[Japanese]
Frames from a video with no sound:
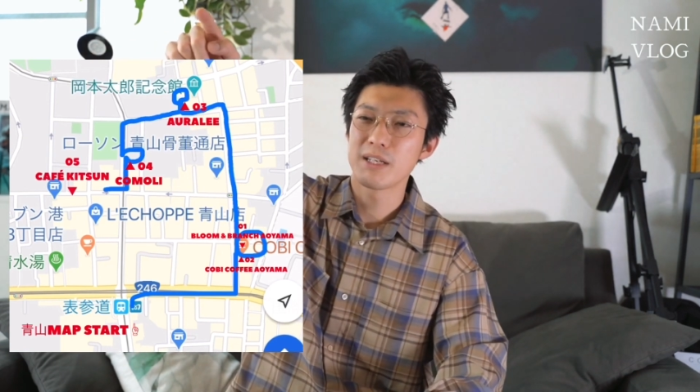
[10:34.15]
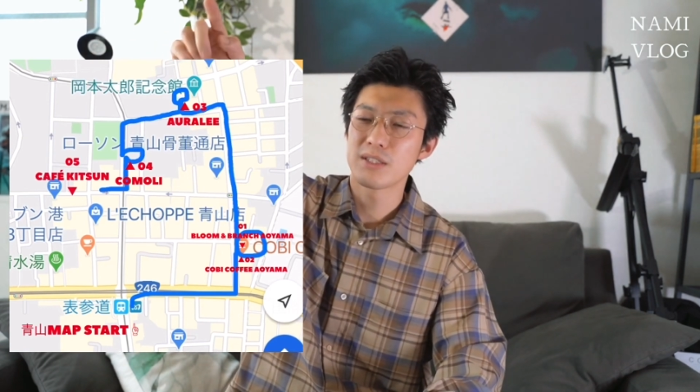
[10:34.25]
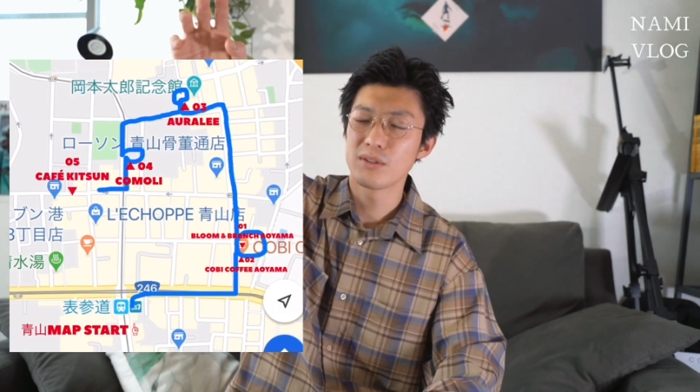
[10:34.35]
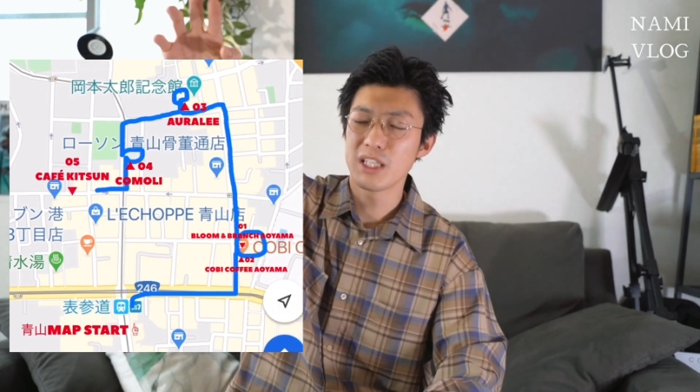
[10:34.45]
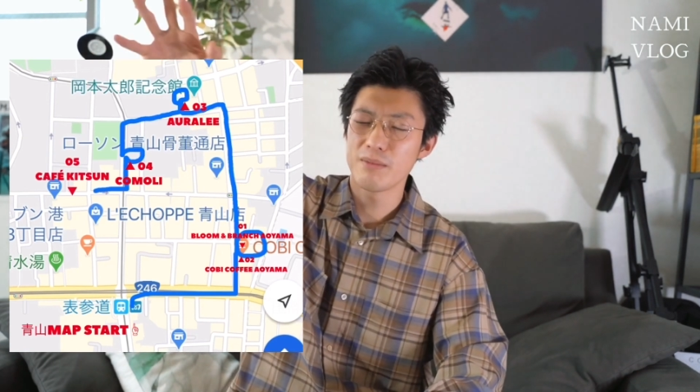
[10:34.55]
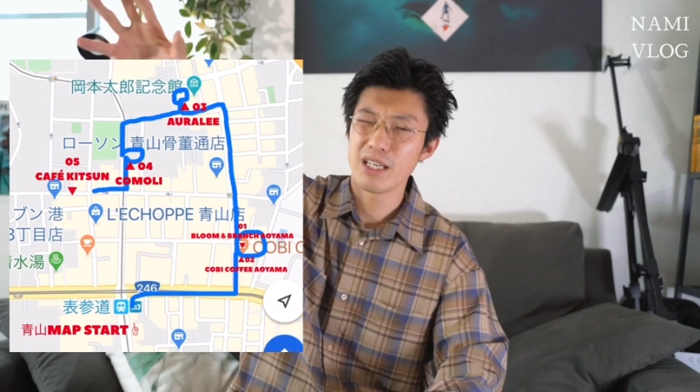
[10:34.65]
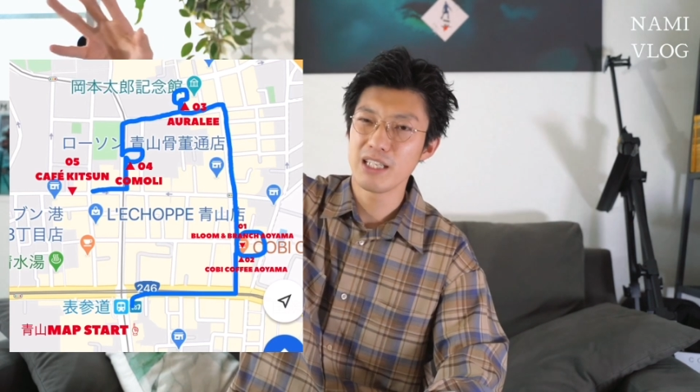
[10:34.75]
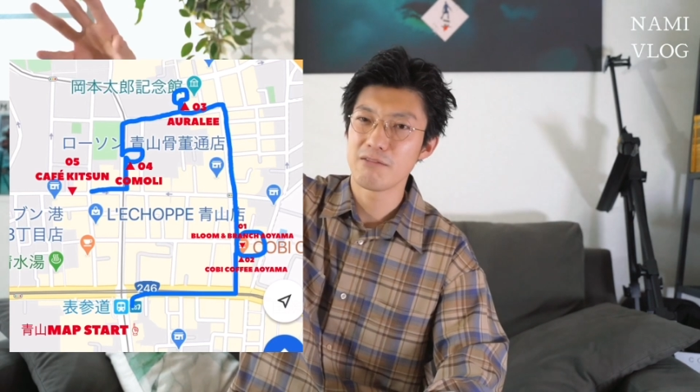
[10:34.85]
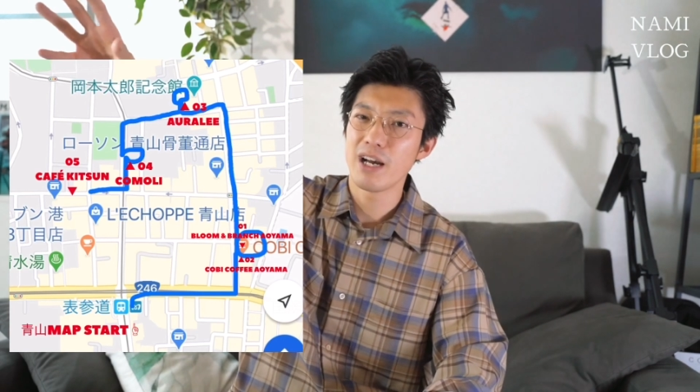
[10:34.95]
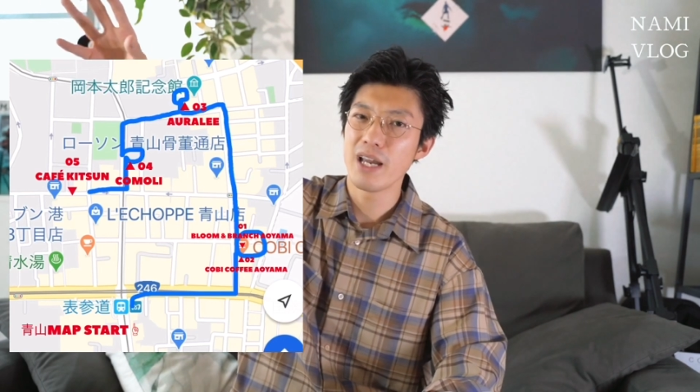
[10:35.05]
まあ、その手前
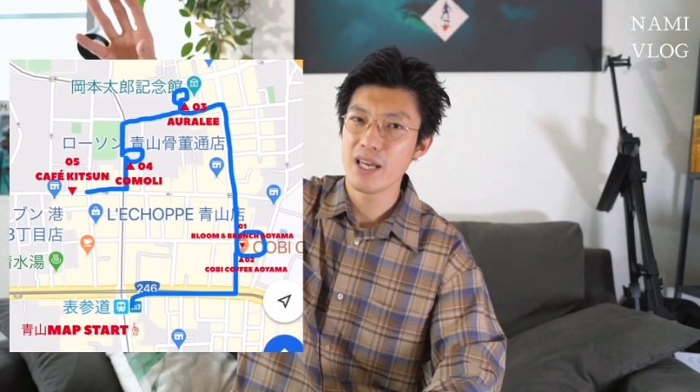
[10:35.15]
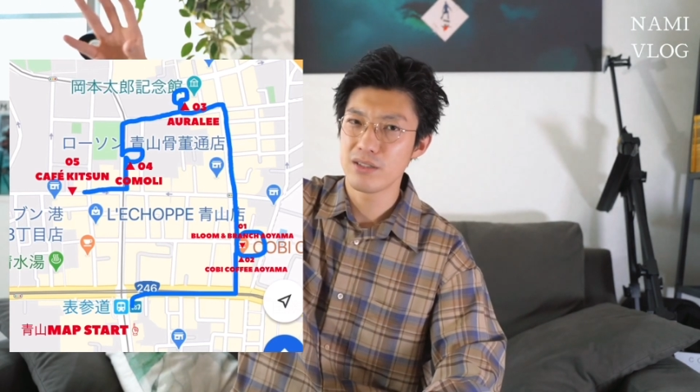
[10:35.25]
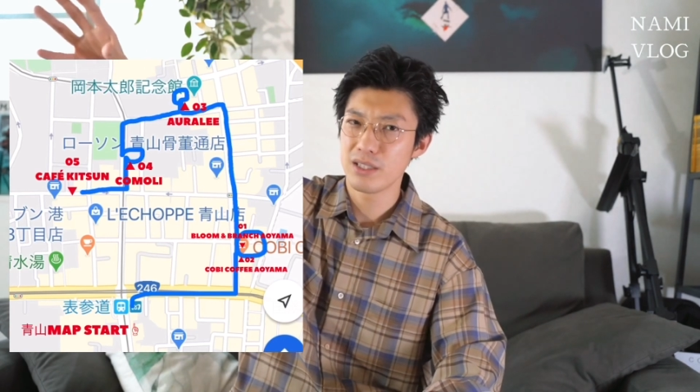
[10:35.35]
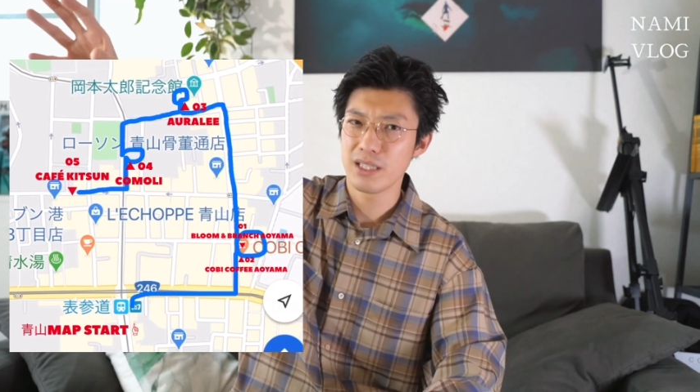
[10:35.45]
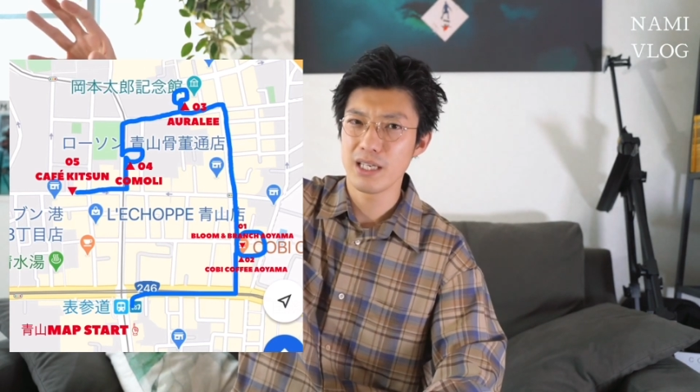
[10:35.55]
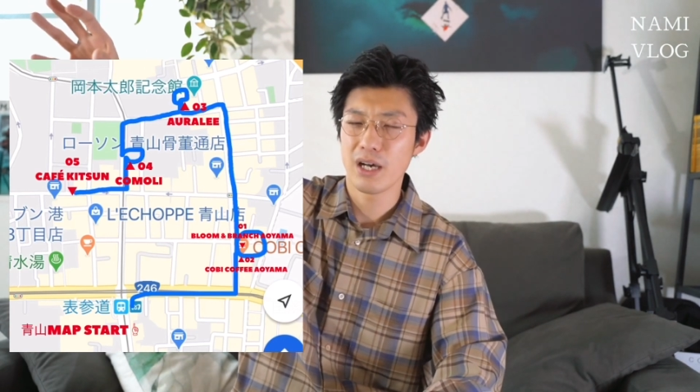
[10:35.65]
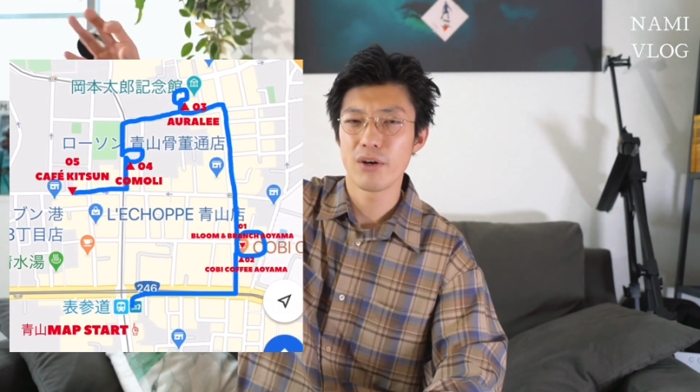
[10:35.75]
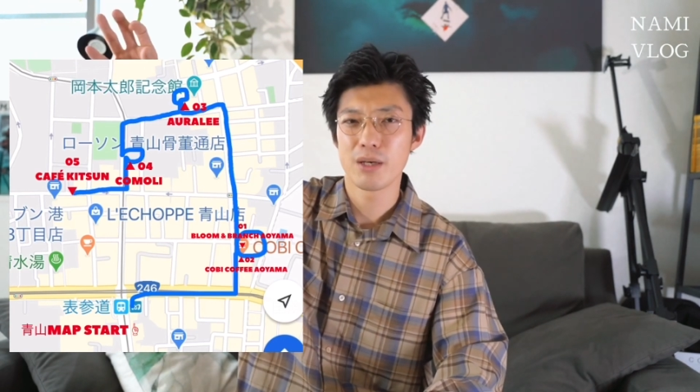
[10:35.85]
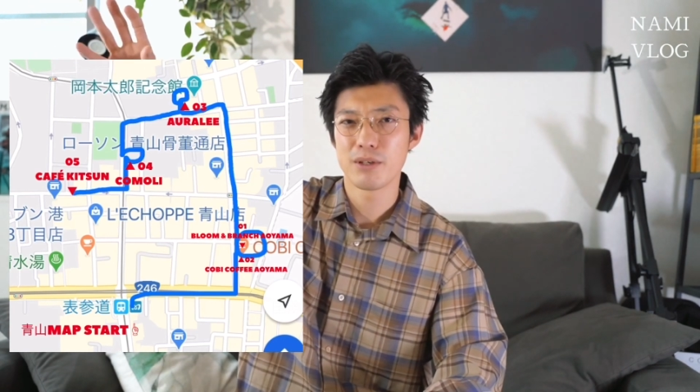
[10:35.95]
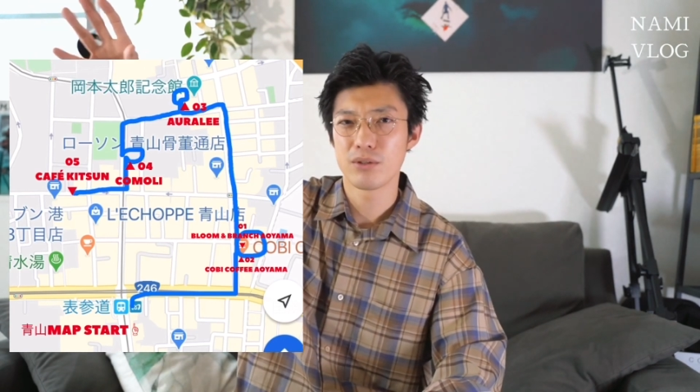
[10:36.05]
に ワンエルディーケー
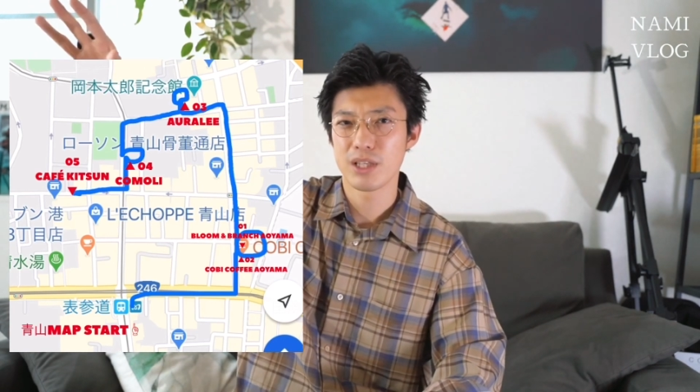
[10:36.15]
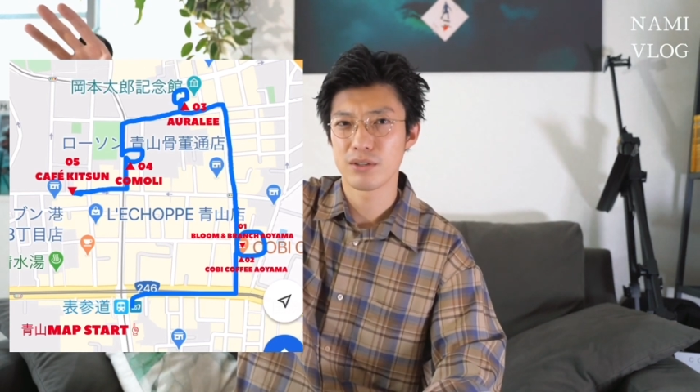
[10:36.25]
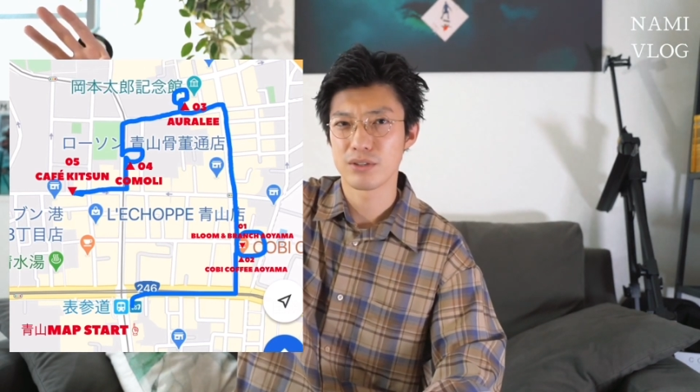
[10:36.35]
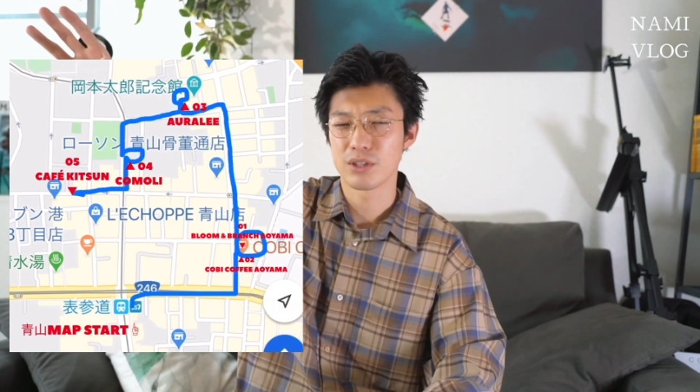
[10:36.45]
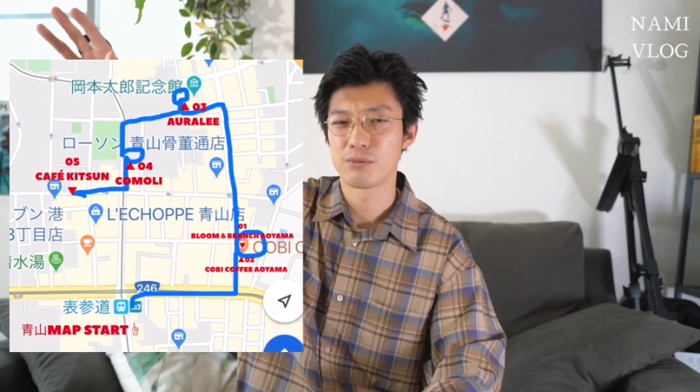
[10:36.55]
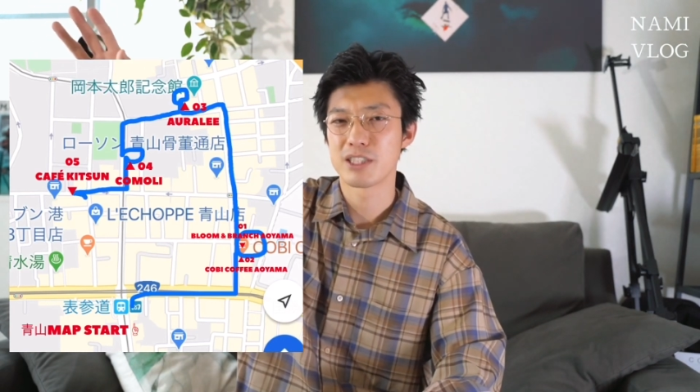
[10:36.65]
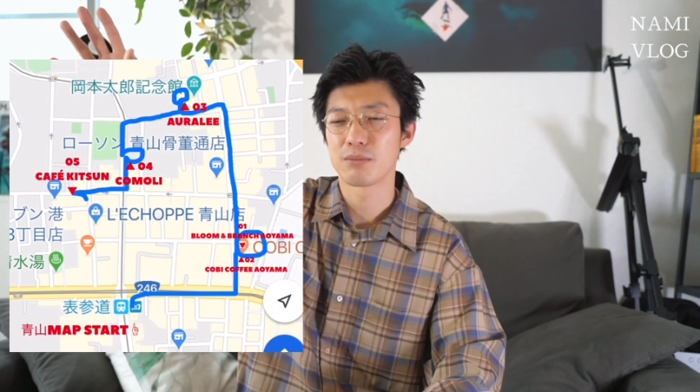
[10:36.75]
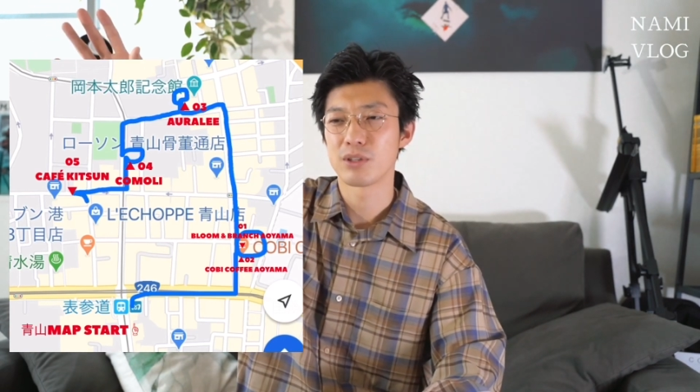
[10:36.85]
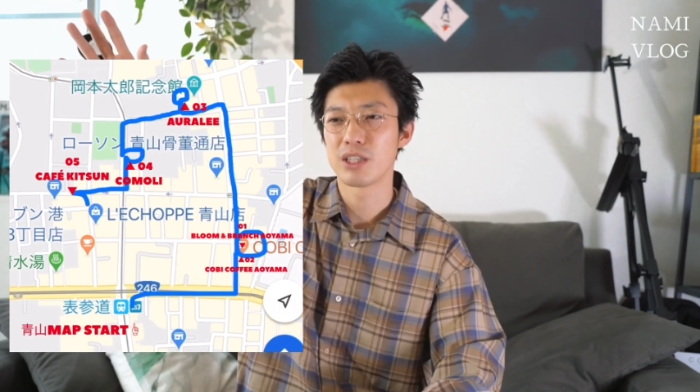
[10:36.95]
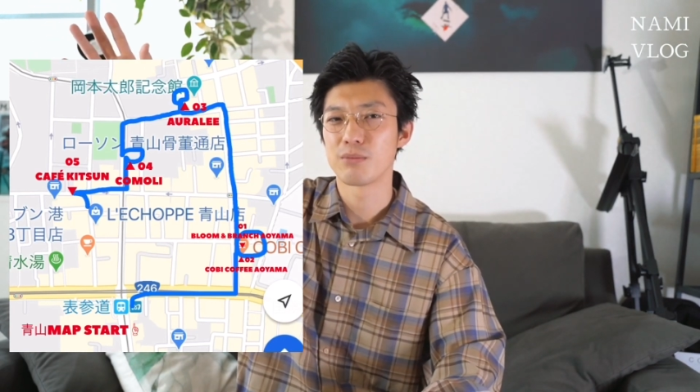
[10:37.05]
青山ホテルっていうお店
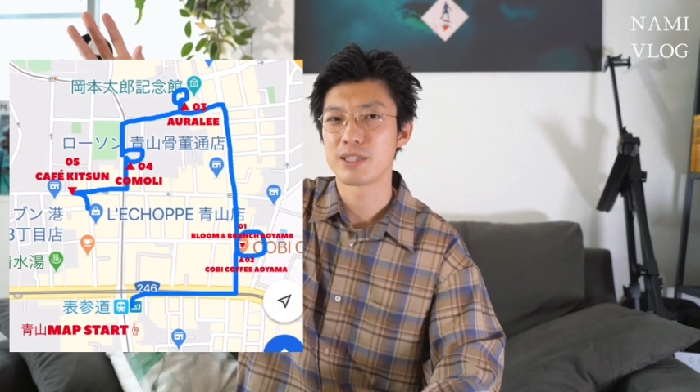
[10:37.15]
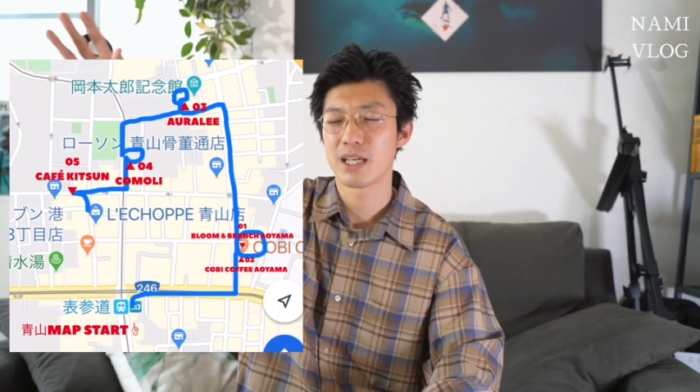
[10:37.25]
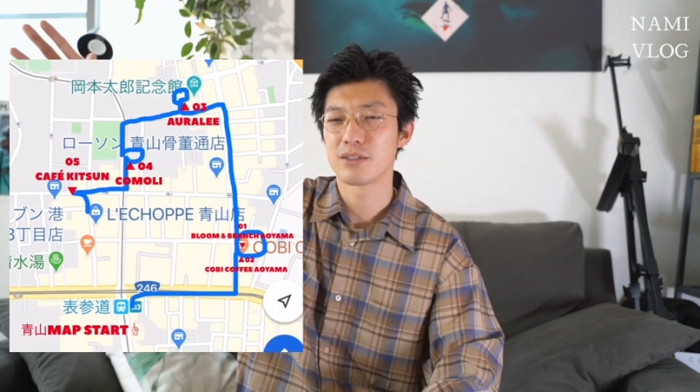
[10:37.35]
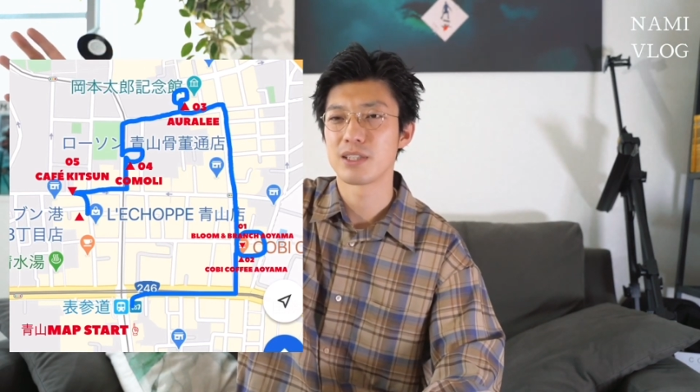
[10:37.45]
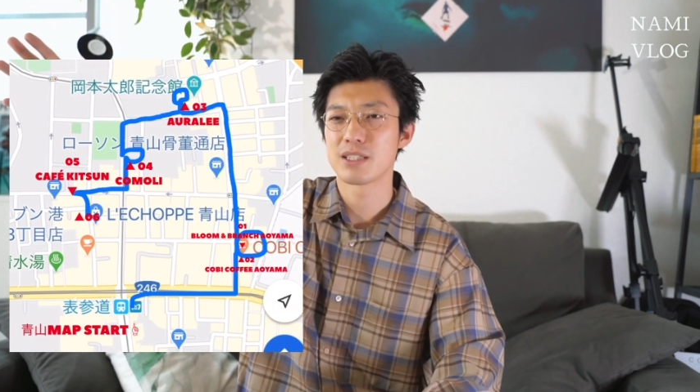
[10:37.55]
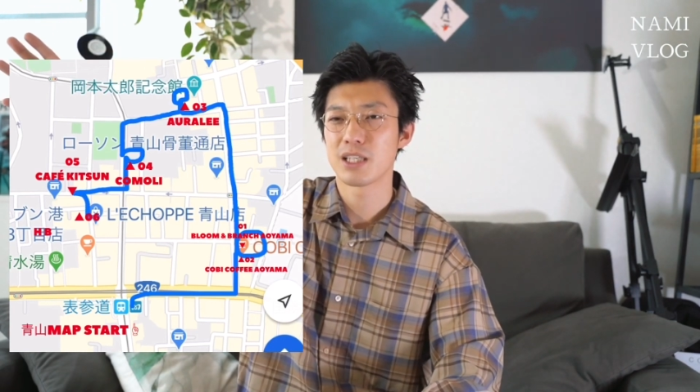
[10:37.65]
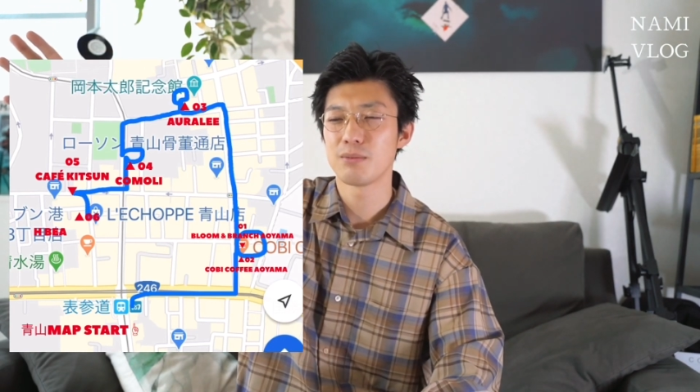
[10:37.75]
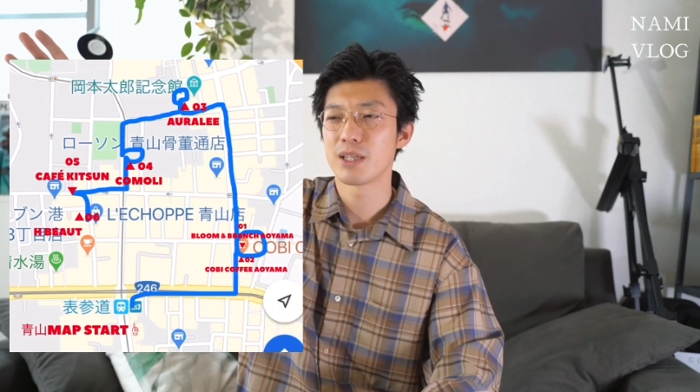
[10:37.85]
もいいお店あるんですけど、